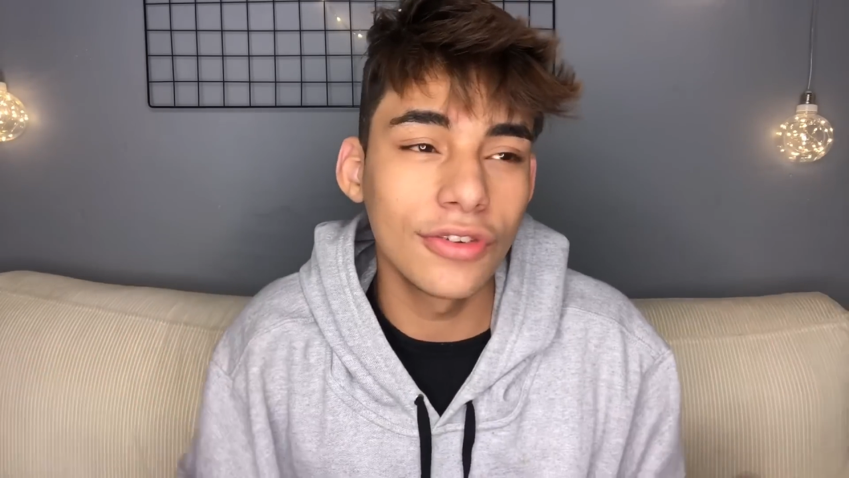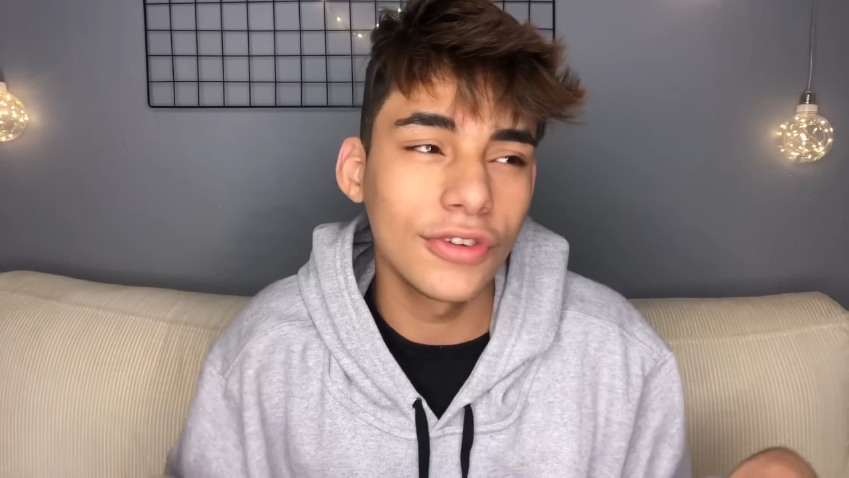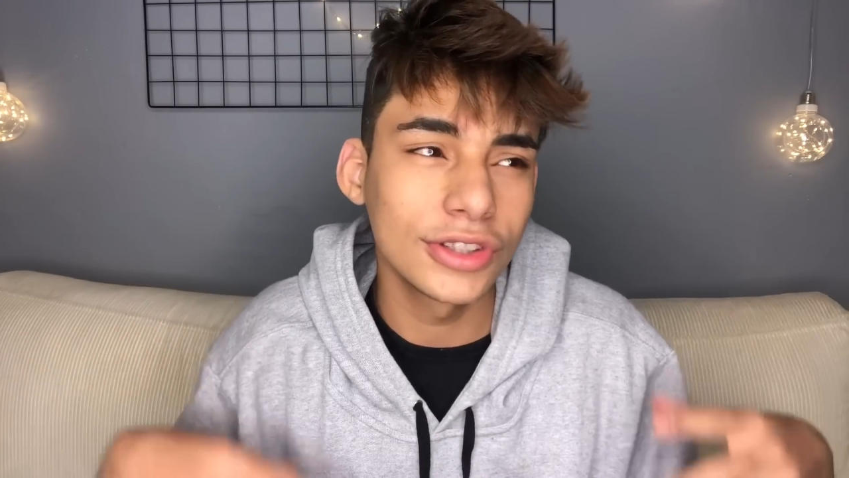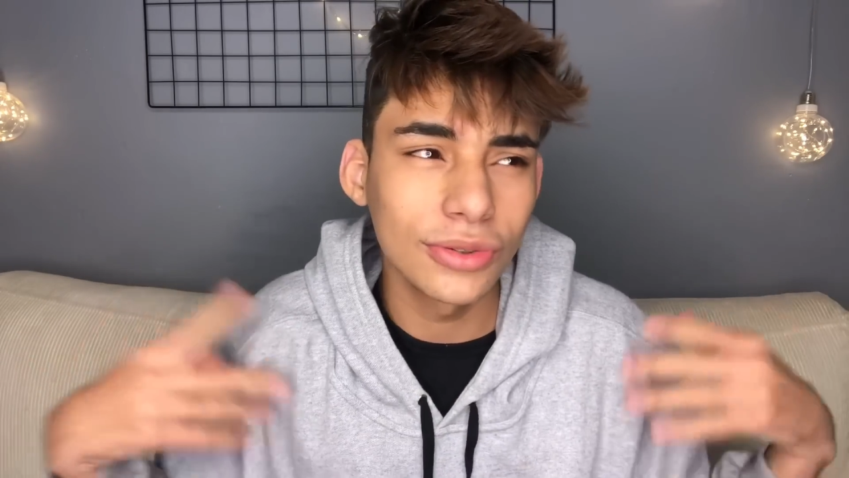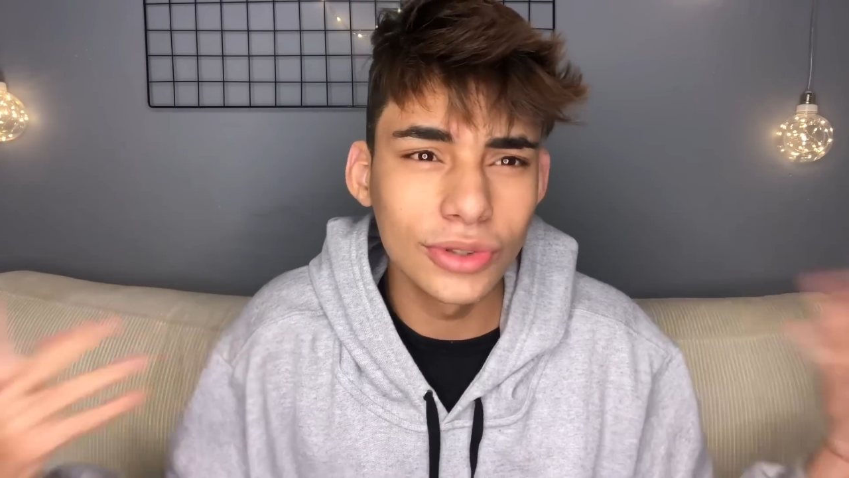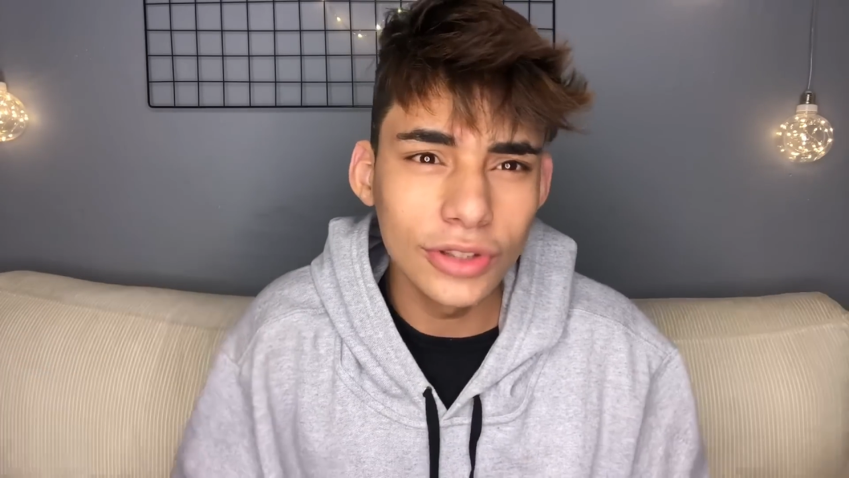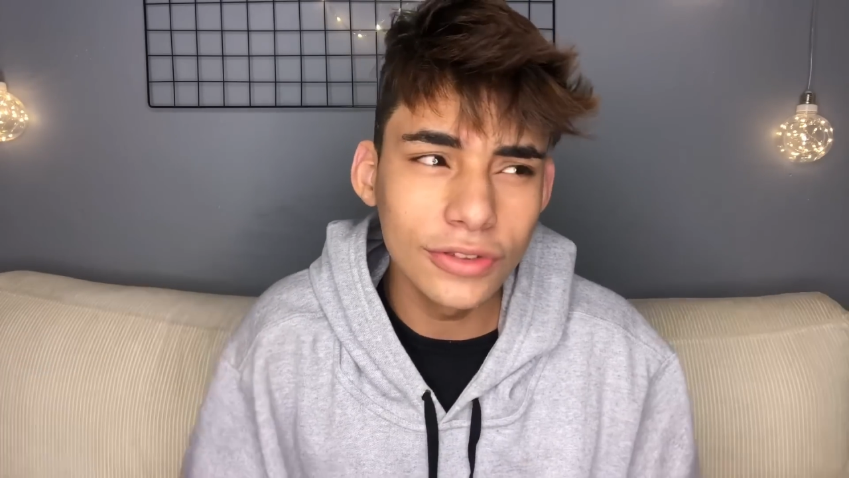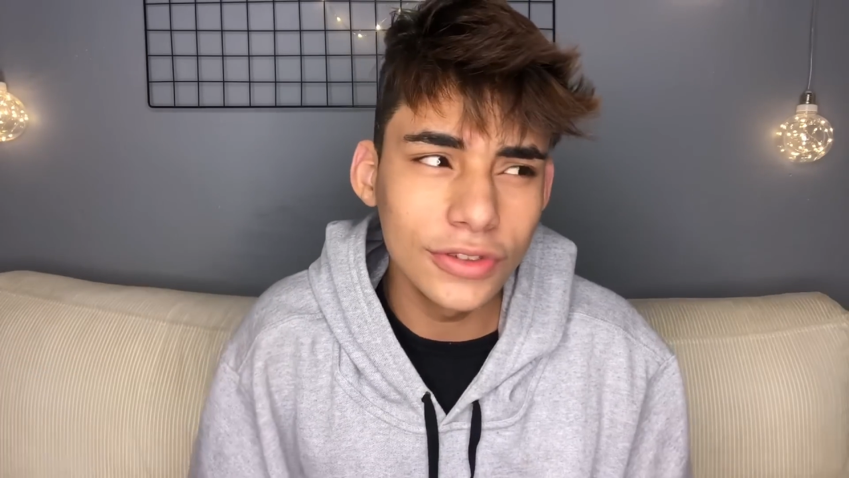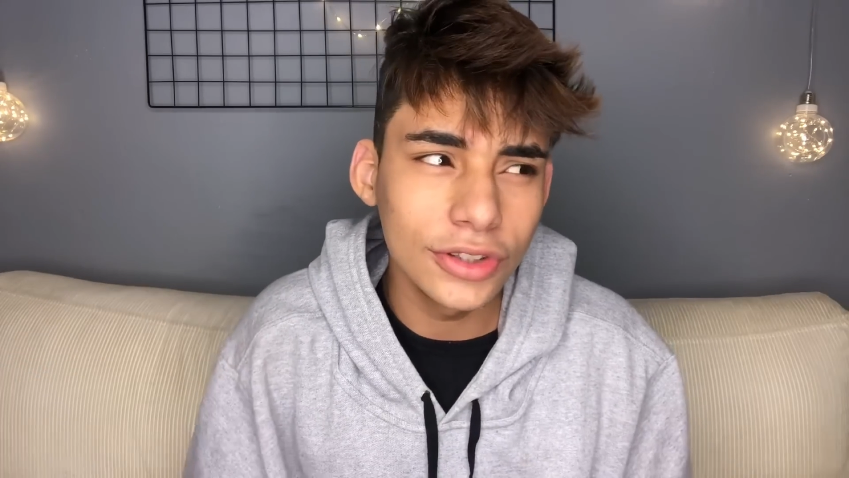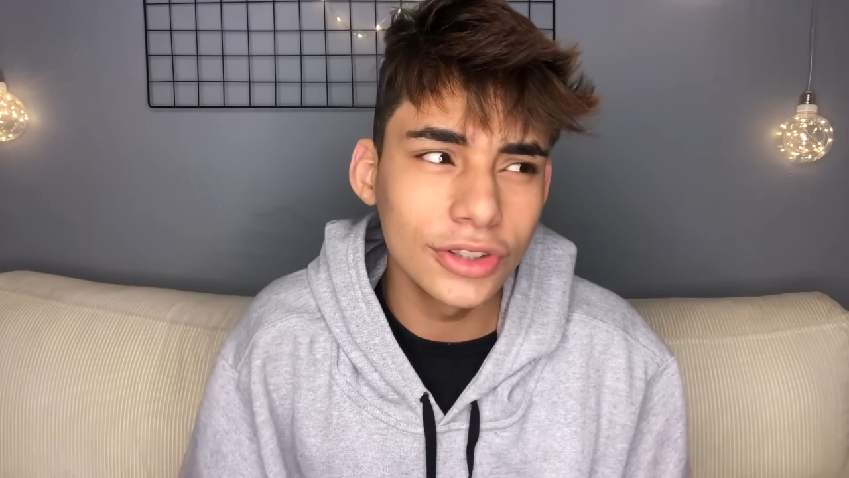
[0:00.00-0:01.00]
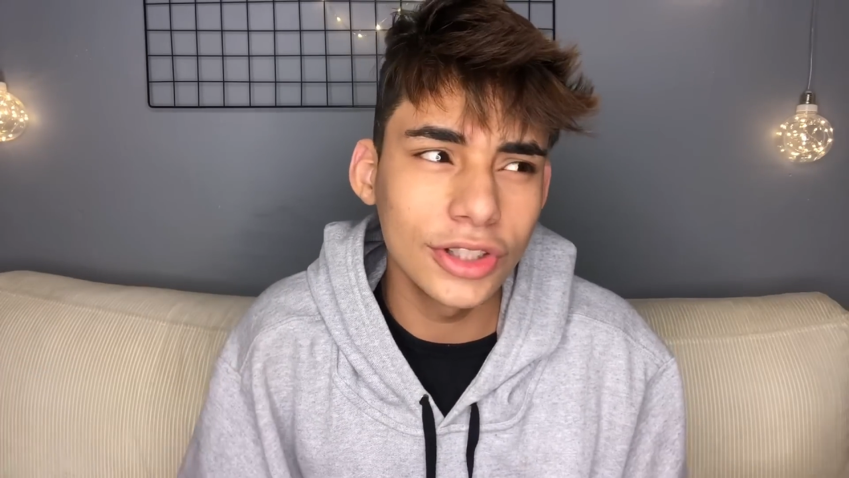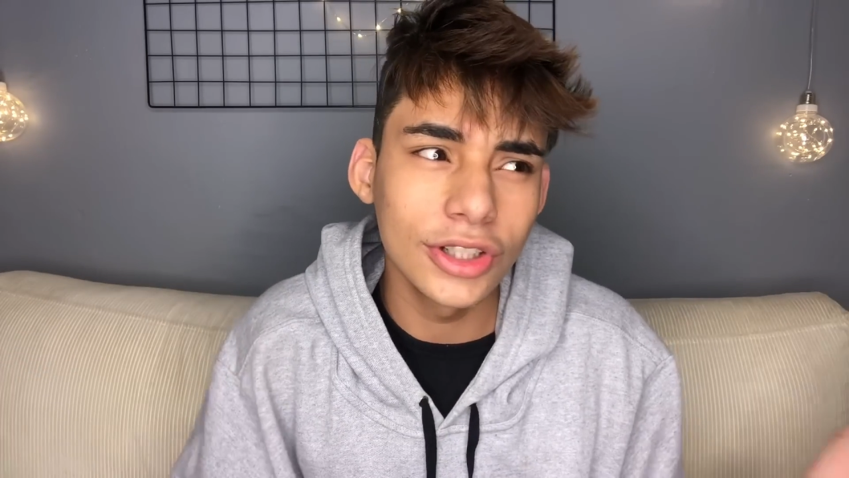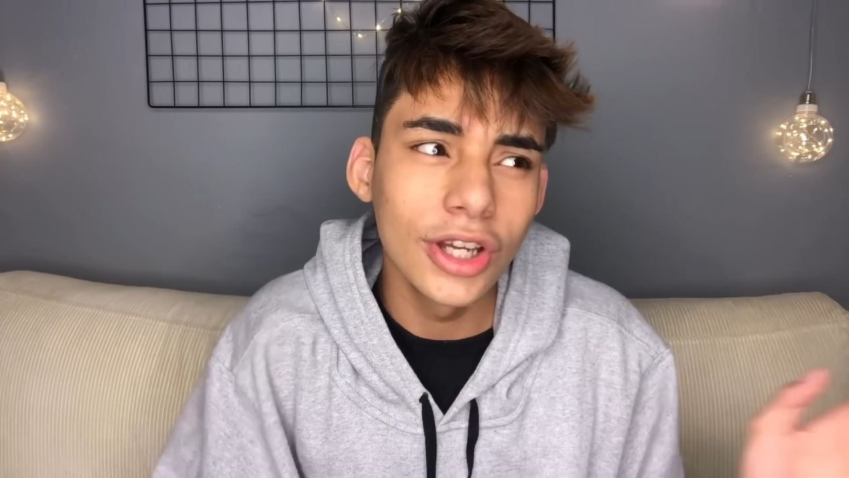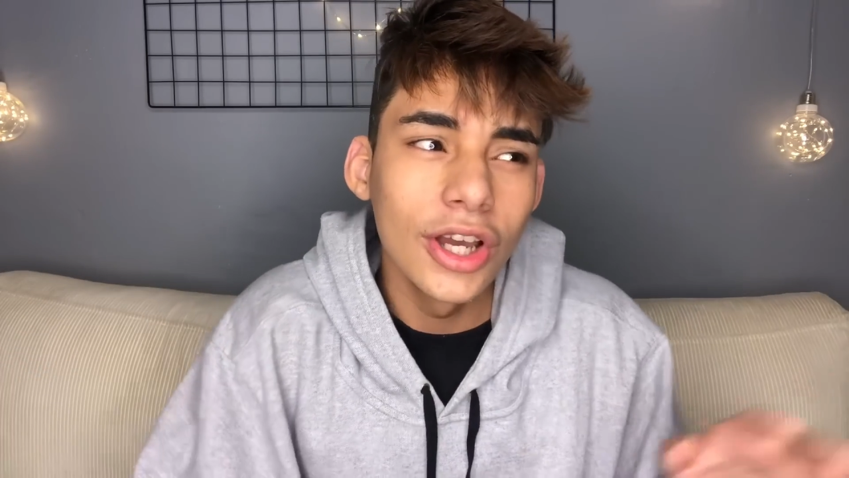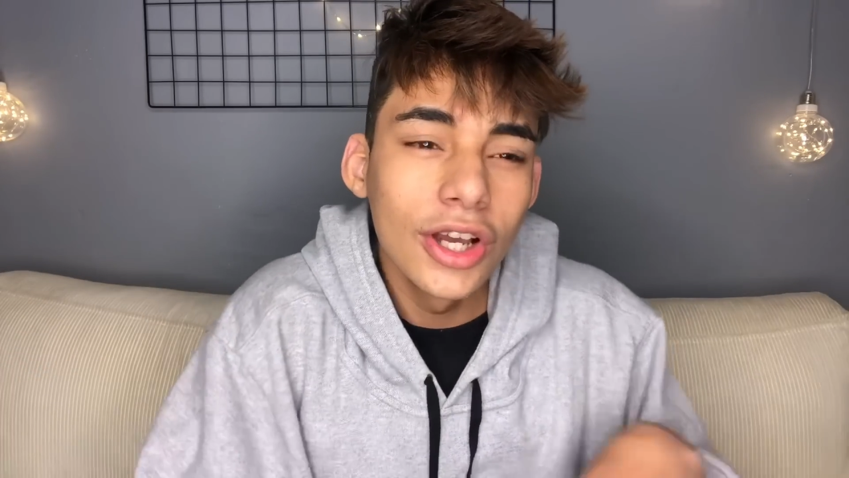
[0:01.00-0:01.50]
que eu vim fazer um novo vídeo de